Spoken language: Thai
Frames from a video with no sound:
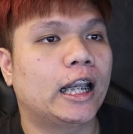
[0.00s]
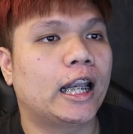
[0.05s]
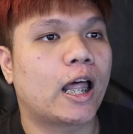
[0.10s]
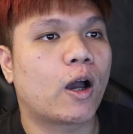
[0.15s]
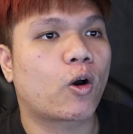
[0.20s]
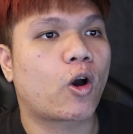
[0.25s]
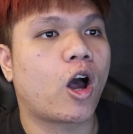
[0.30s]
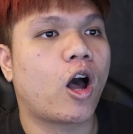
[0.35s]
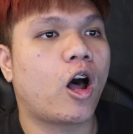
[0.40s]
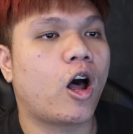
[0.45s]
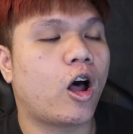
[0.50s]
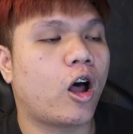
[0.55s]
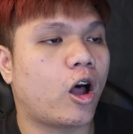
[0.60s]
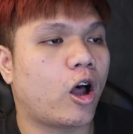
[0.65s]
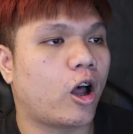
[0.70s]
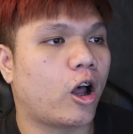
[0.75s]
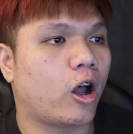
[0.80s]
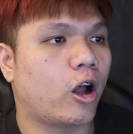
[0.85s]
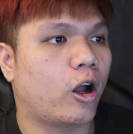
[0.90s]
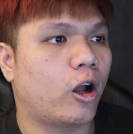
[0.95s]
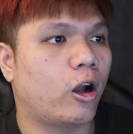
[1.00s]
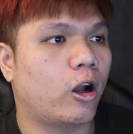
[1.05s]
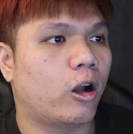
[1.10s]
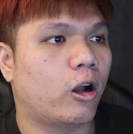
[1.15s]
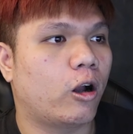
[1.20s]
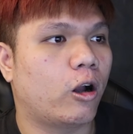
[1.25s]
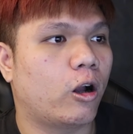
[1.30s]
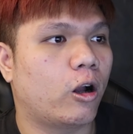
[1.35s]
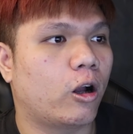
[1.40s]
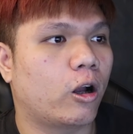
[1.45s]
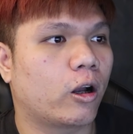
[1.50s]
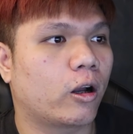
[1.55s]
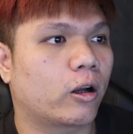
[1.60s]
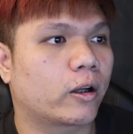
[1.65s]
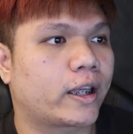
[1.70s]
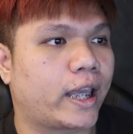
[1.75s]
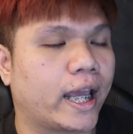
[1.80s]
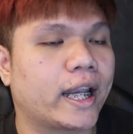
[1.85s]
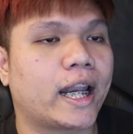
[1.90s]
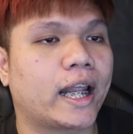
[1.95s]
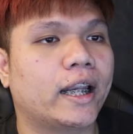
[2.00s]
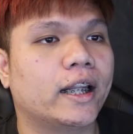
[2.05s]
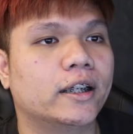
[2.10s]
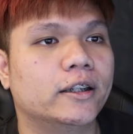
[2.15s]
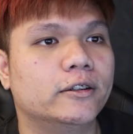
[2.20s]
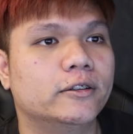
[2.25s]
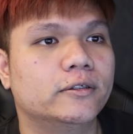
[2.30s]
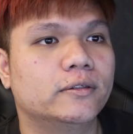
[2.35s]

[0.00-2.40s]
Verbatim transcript: แล้วก็แค่นั้น